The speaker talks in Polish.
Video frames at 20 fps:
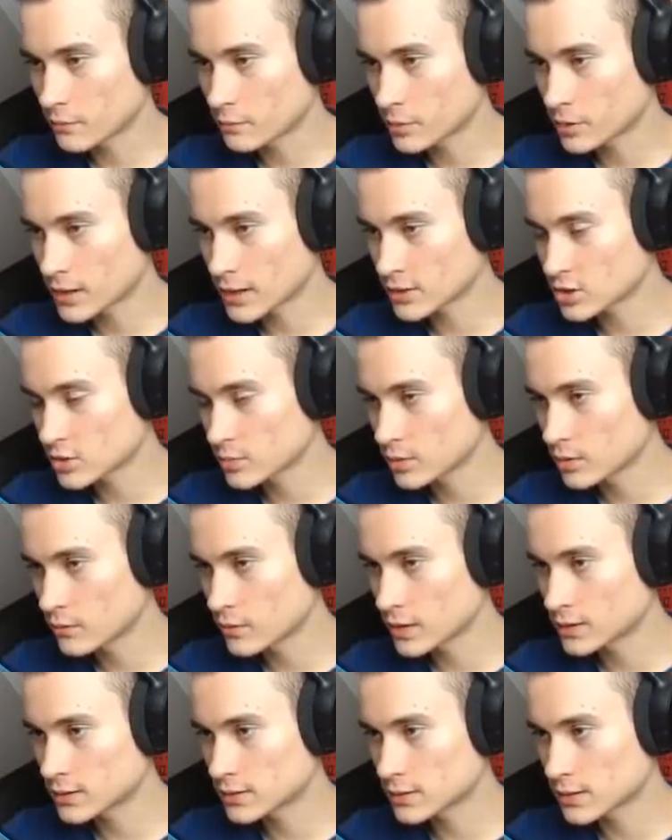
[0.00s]
pokażę mniej
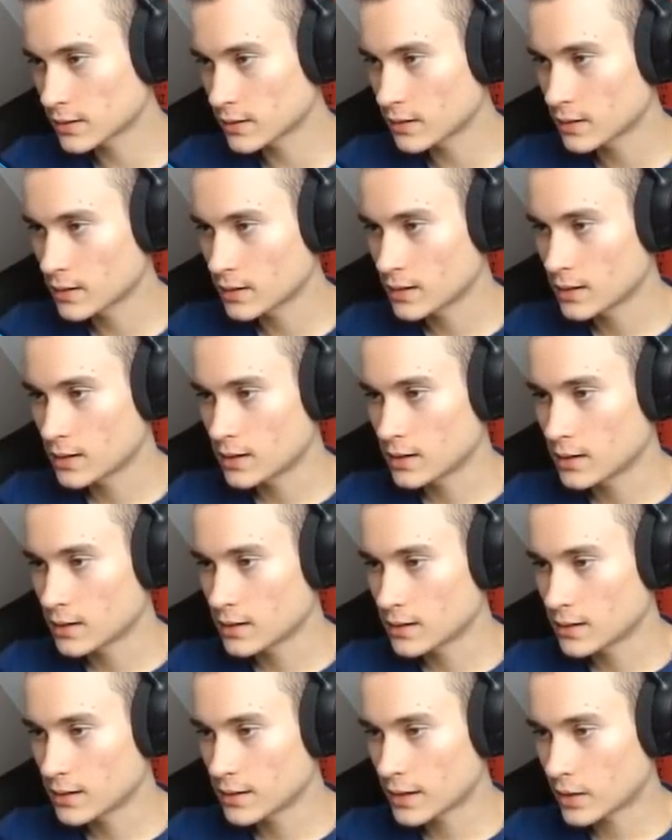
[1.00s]
więcej,
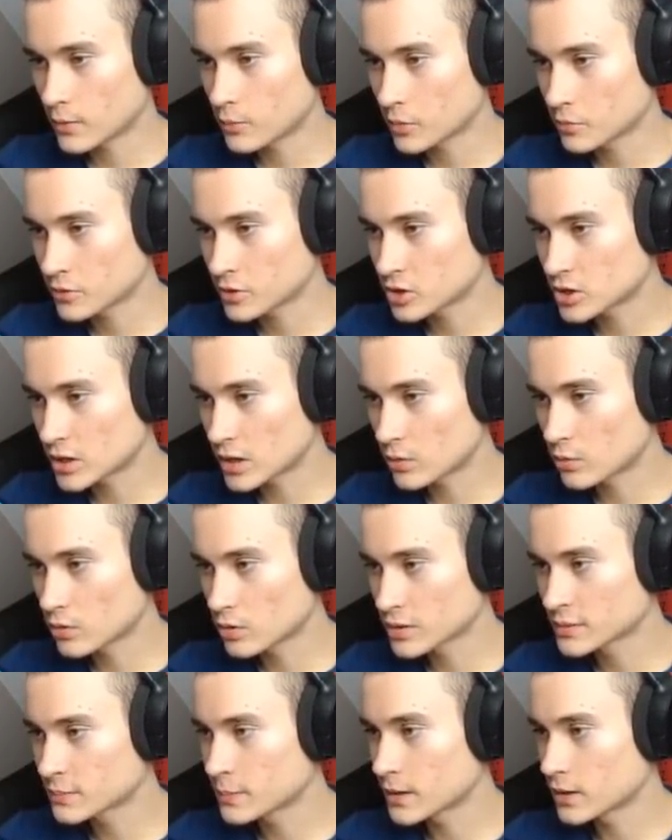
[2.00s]
e, jakbym chciał
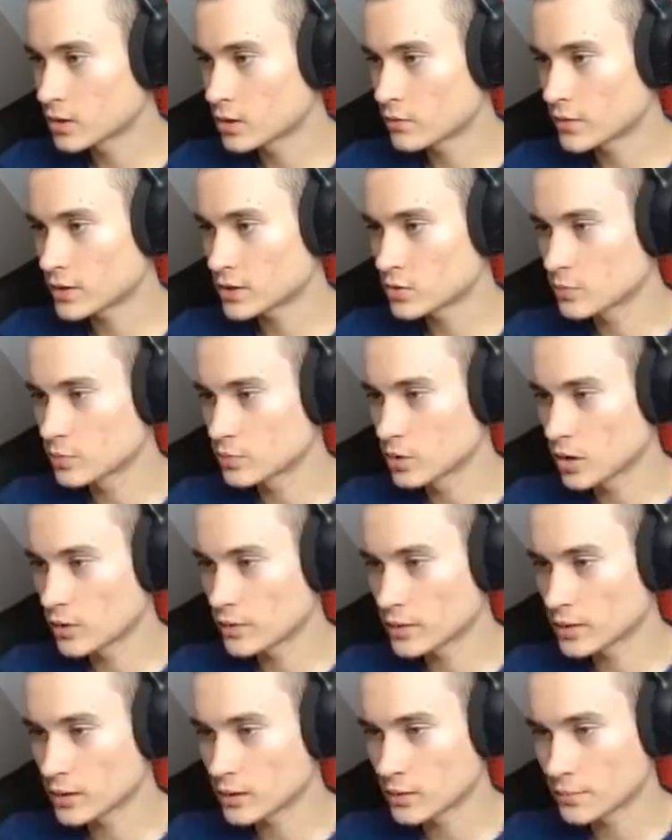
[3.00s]
rozplanować
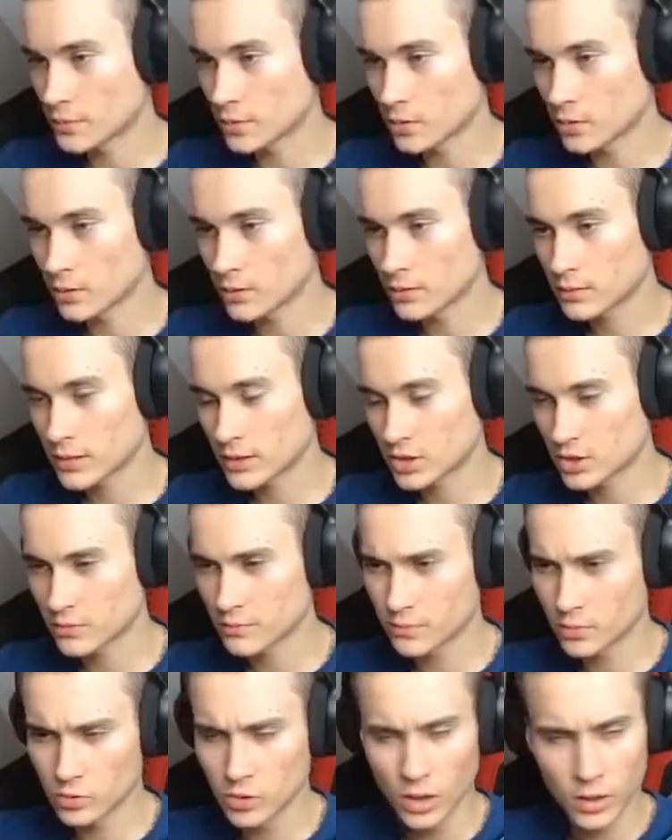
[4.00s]
budowę tego pola. Znaczy,
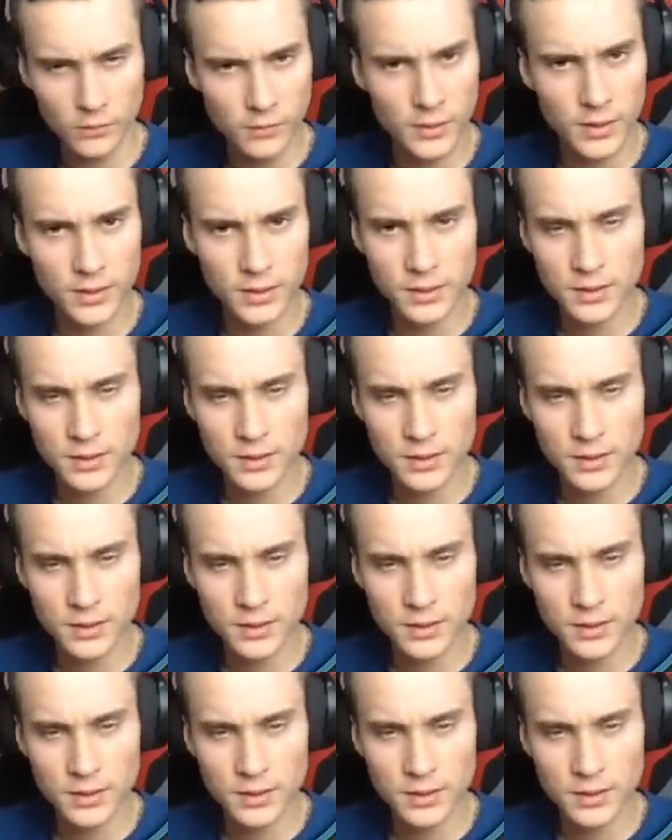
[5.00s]
budowę